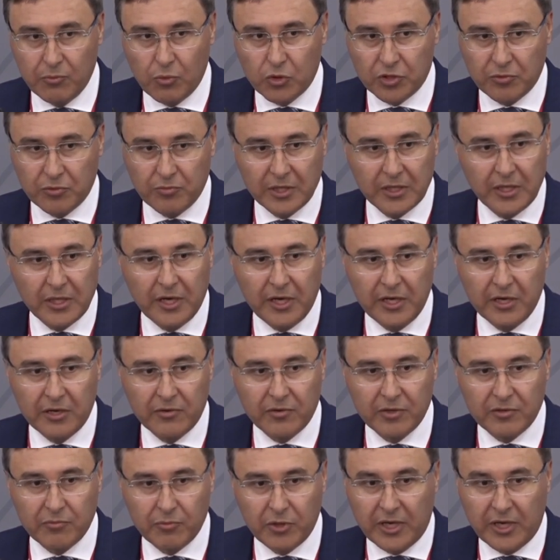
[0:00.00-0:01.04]
не можем
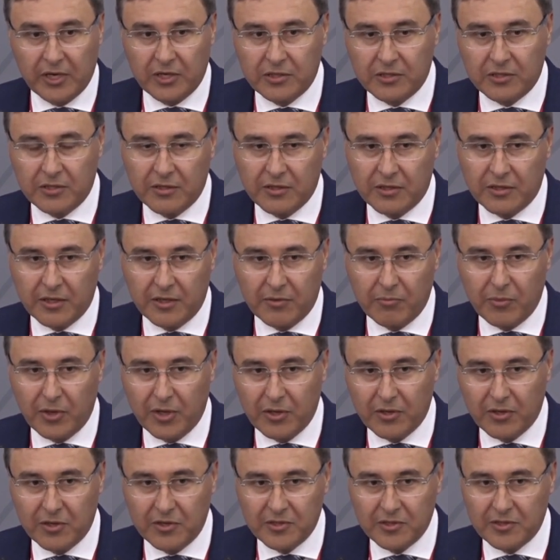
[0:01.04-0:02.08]
игнорировать, мне кажется, это
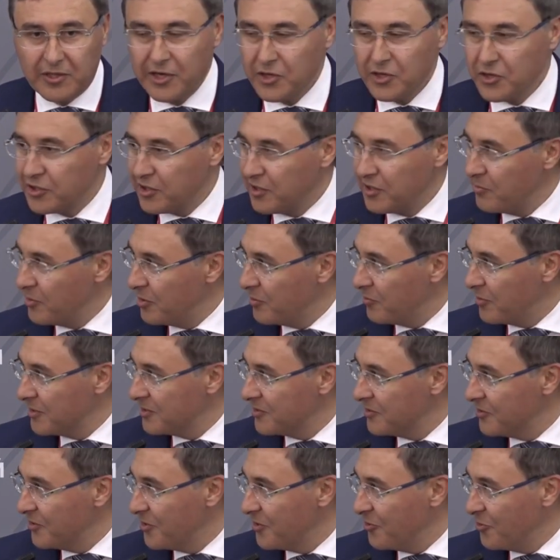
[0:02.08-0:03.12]
имеет и исторические
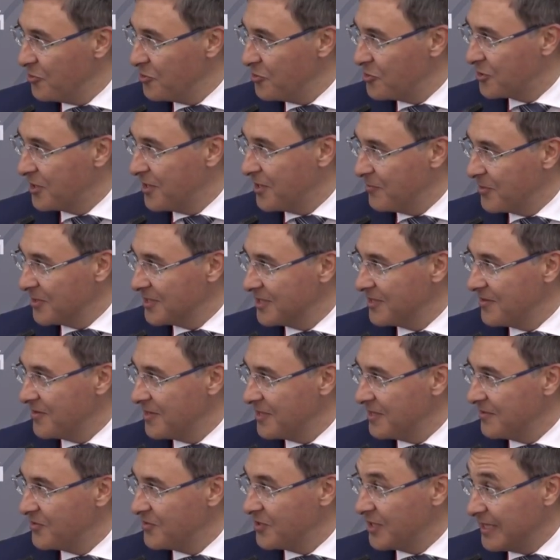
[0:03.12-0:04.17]
предпосылки, юридическое
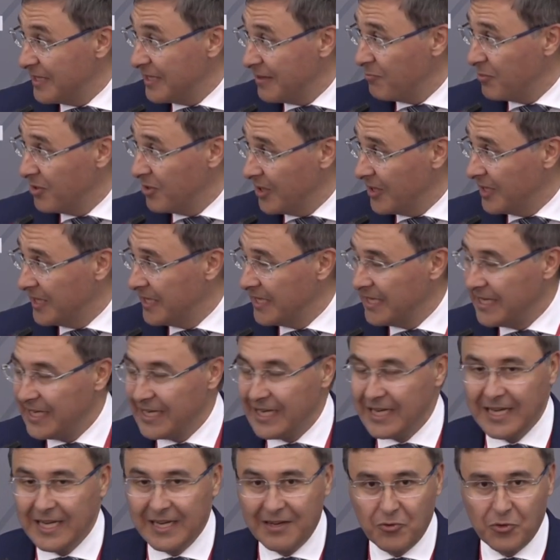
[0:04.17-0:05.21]
образование всегда было
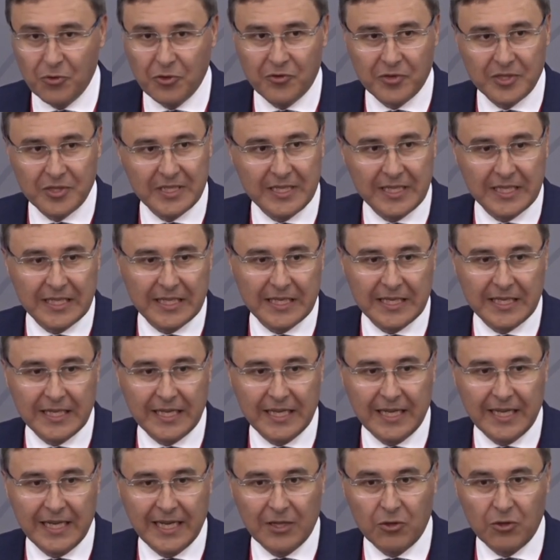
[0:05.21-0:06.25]
в университетах,
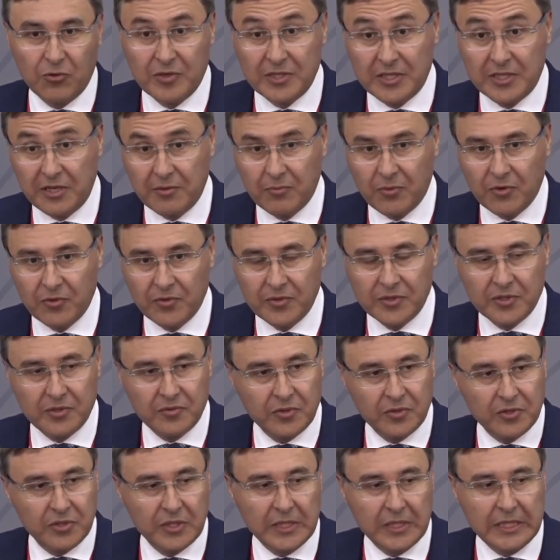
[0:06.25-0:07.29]
и оно востребовано
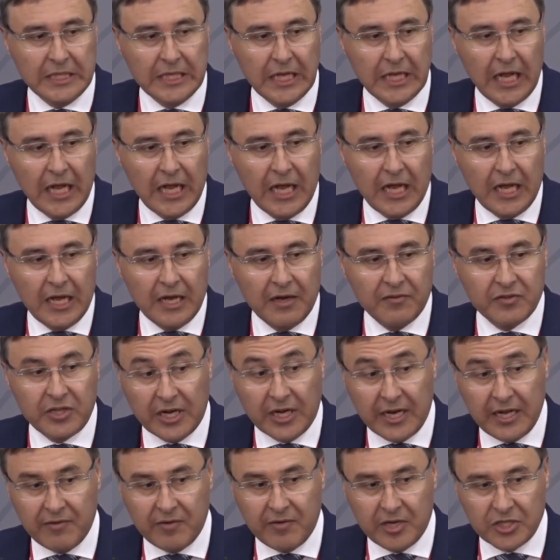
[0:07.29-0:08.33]
сегодня.
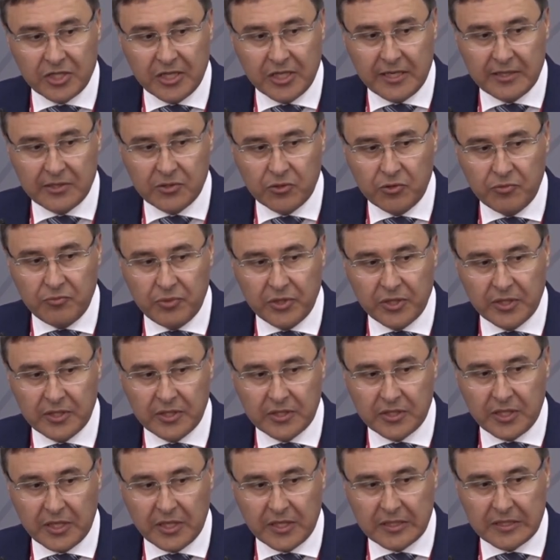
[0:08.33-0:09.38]
Вторая важная
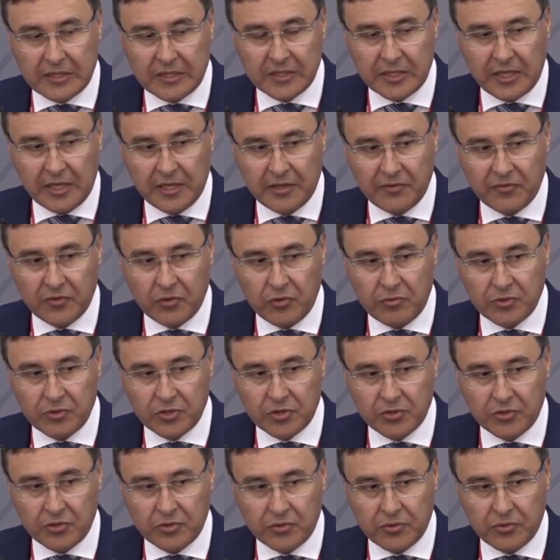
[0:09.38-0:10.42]
особенность, она состоит в том,
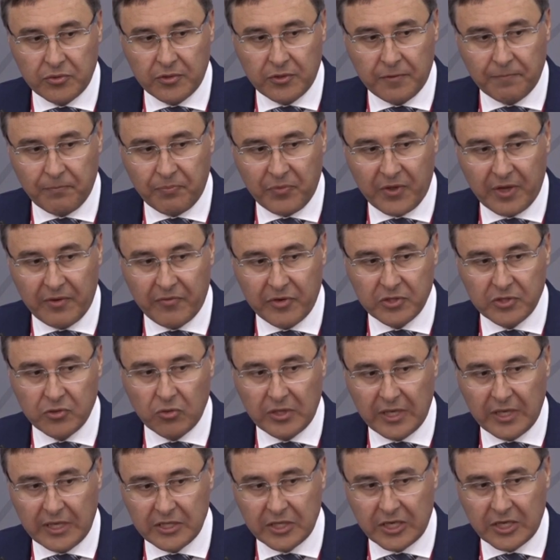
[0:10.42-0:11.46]
что в
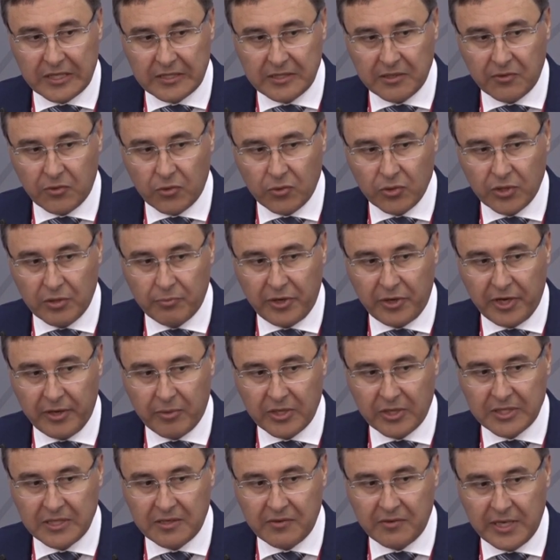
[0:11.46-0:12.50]
результате разного рода
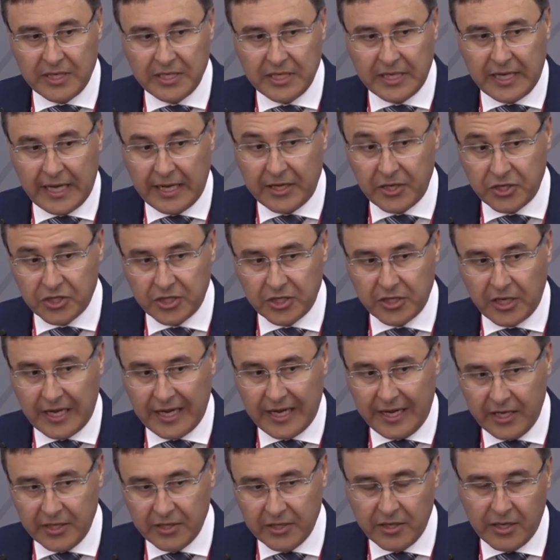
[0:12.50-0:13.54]
преобразований, конечно,
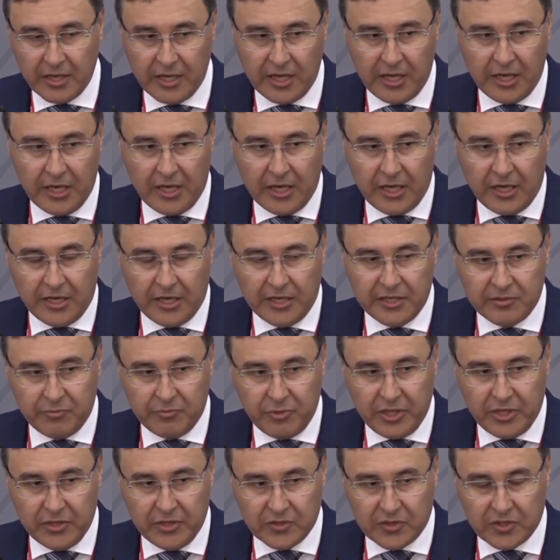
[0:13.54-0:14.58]
крен
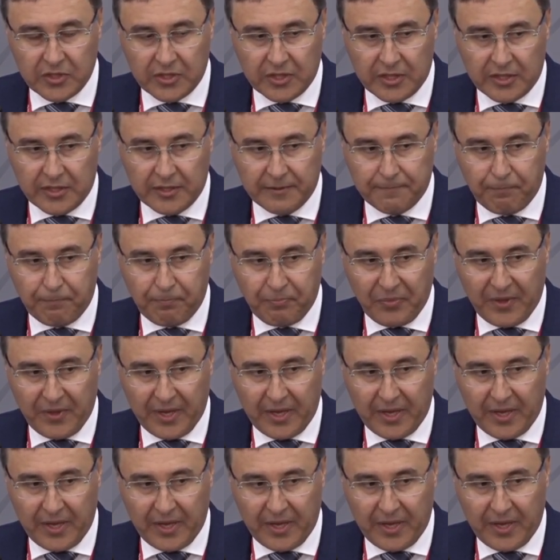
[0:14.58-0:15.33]
изменился